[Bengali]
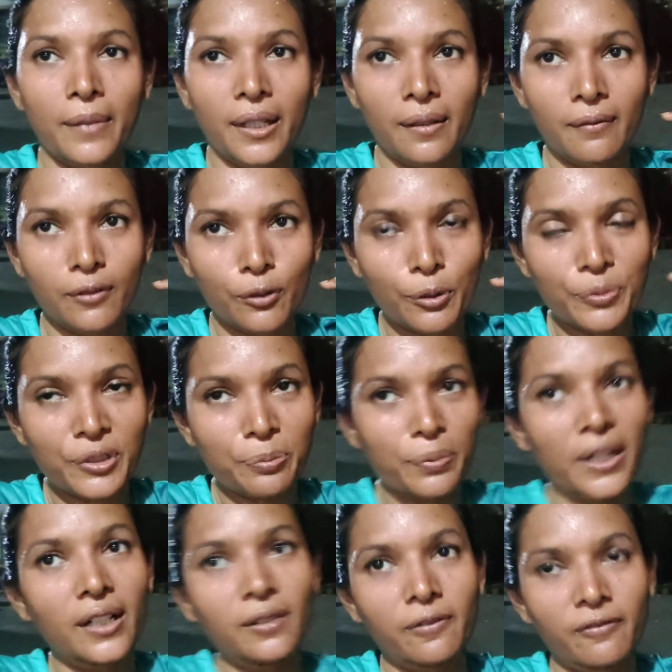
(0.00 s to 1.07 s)
আমি খুব
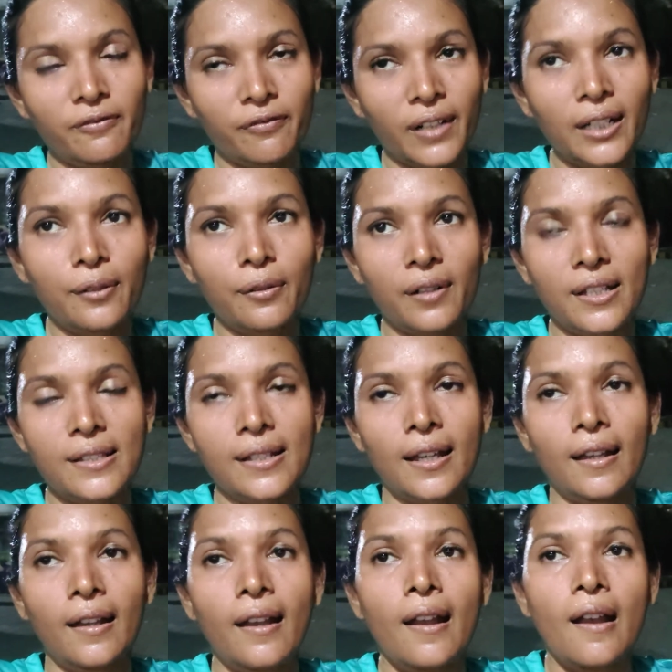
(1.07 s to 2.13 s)
স্পিড ফিল করি যে